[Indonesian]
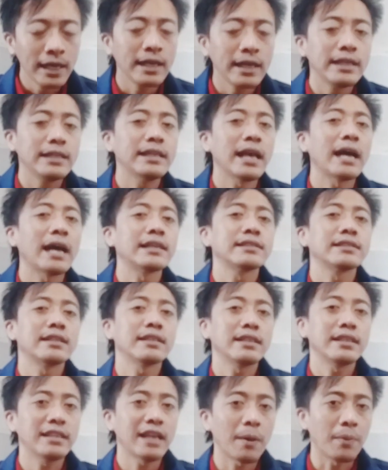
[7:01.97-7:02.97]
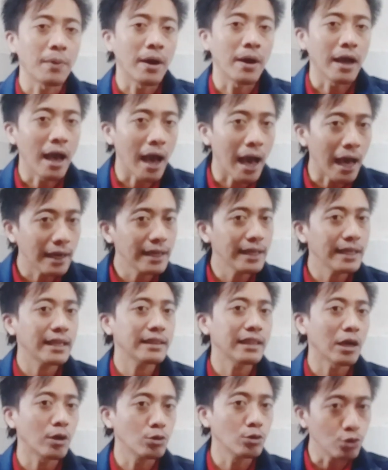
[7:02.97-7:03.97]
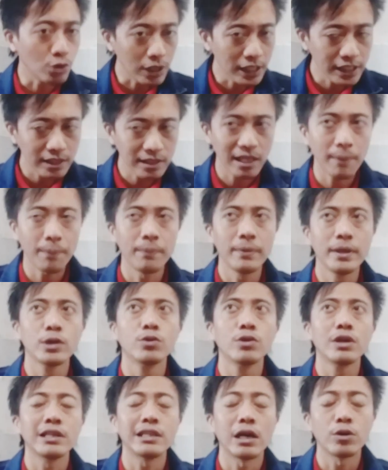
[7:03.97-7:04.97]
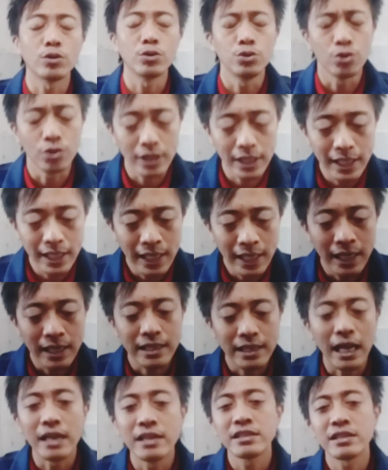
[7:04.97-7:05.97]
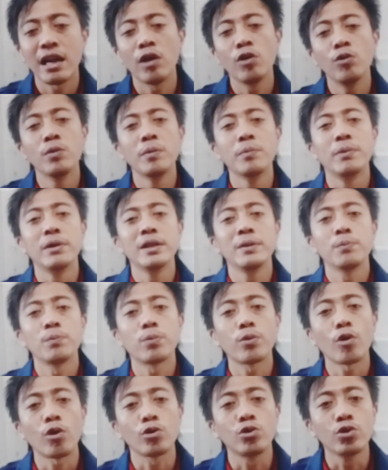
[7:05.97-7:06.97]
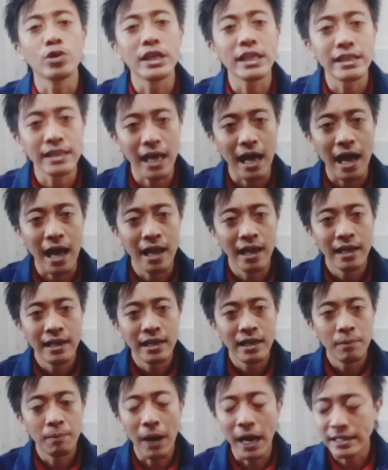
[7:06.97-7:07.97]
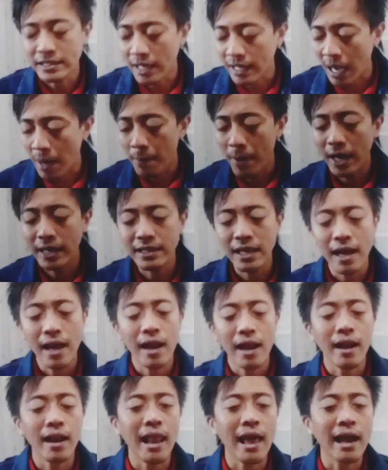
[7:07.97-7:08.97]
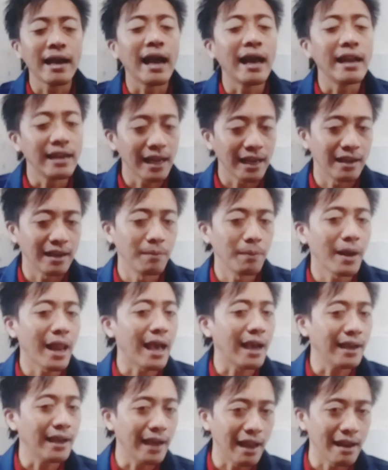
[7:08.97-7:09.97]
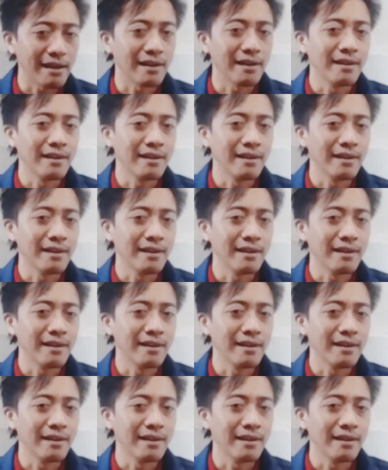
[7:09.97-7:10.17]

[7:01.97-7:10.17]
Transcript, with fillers: yang setiap hari kita kunjungi, setiap minggu kita kunjungi dan selalu membeli produk kita. Bahasa gampangnya langganan, pelanggan.